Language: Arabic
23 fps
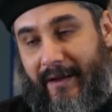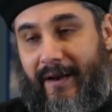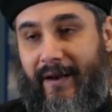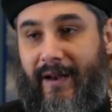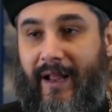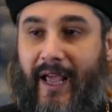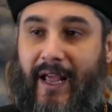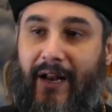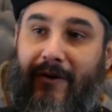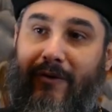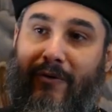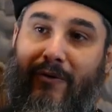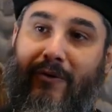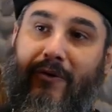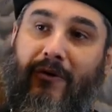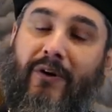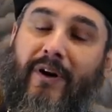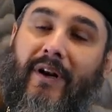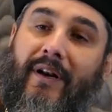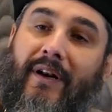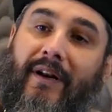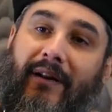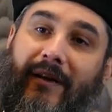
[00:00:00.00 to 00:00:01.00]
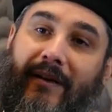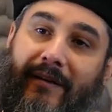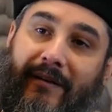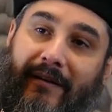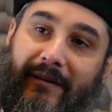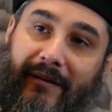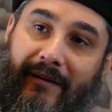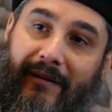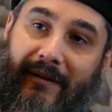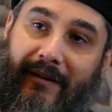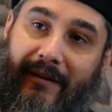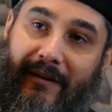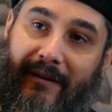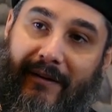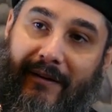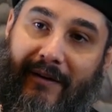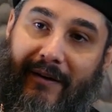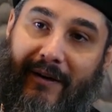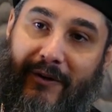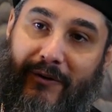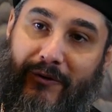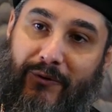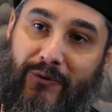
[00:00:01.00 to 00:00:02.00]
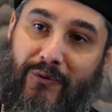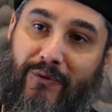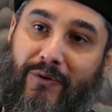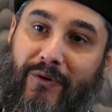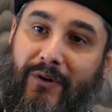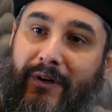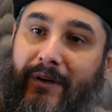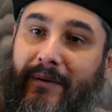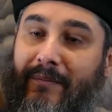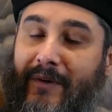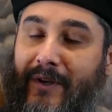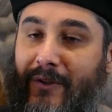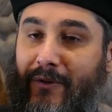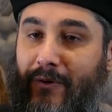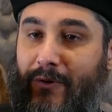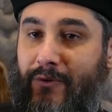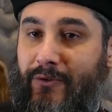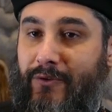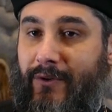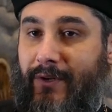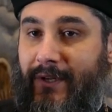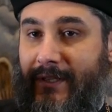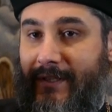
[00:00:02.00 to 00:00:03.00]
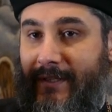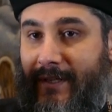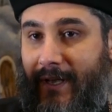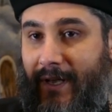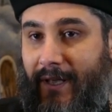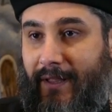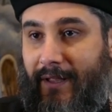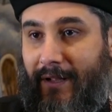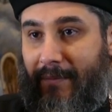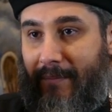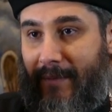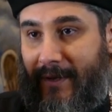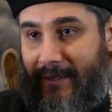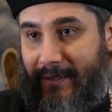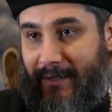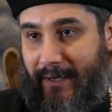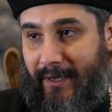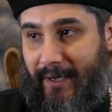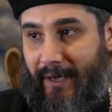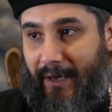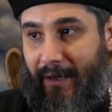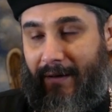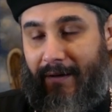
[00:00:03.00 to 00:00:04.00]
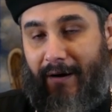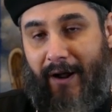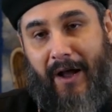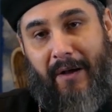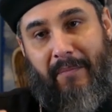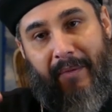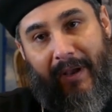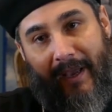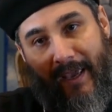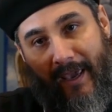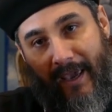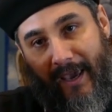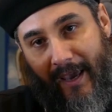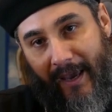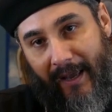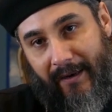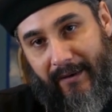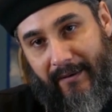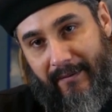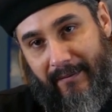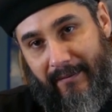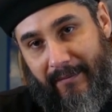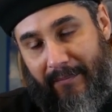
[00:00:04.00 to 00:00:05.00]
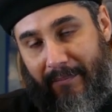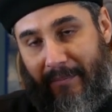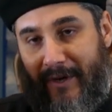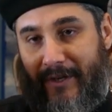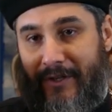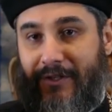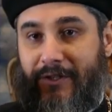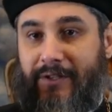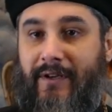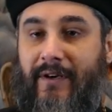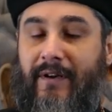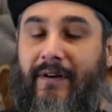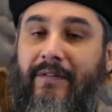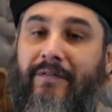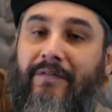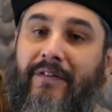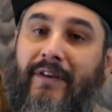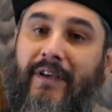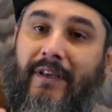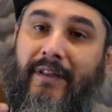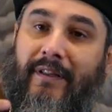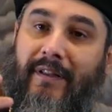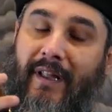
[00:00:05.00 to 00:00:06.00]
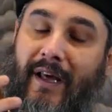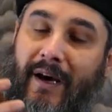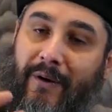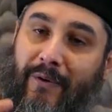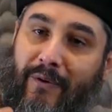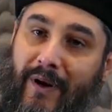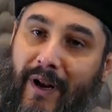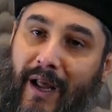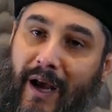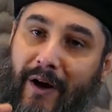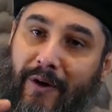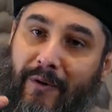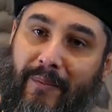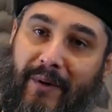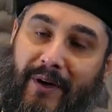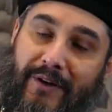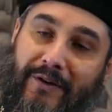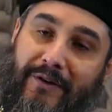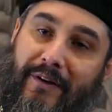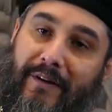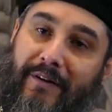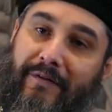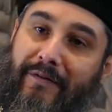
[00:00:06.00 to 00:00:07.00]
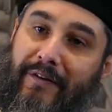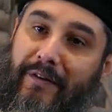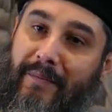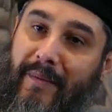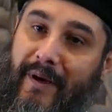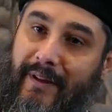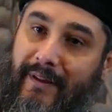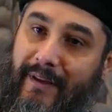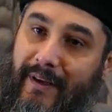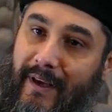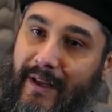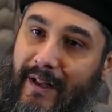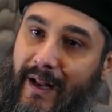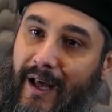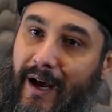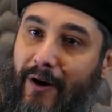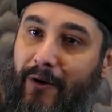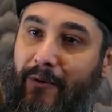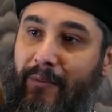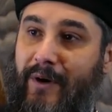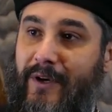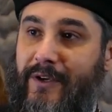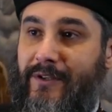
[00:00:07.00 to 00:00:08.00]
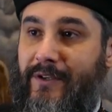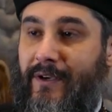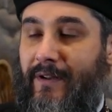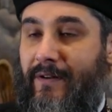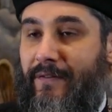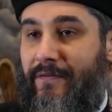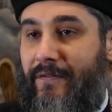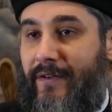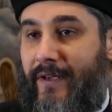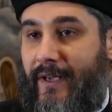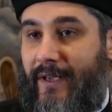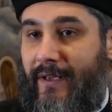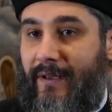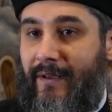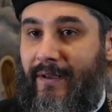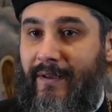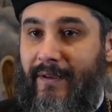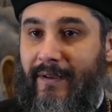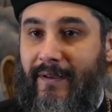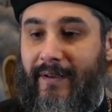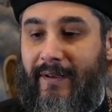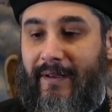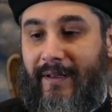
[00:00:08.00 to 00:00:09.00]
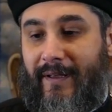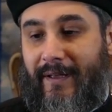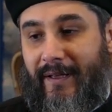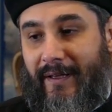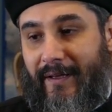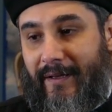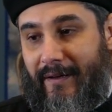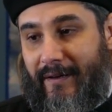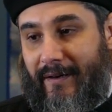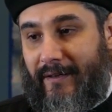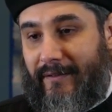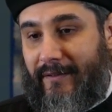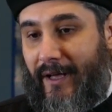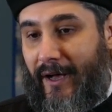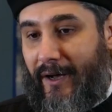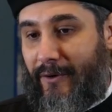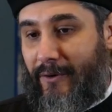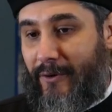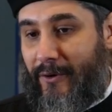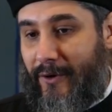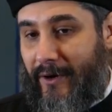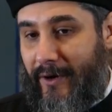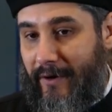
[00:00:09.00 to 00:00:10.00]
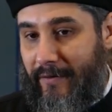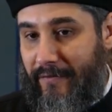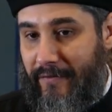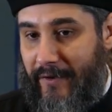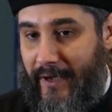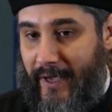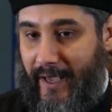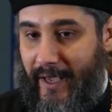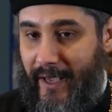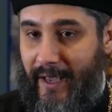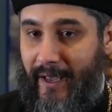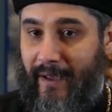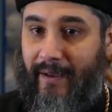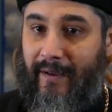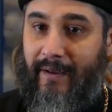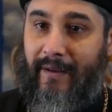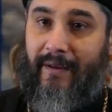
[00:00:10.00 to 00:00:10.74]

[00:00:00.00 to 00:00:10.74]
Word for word: لانه كل آه، رسول من رسل السيد المسيح راح مكان بشر في دوله او بشر في مدينه او بشر في آه، قطع جغرافية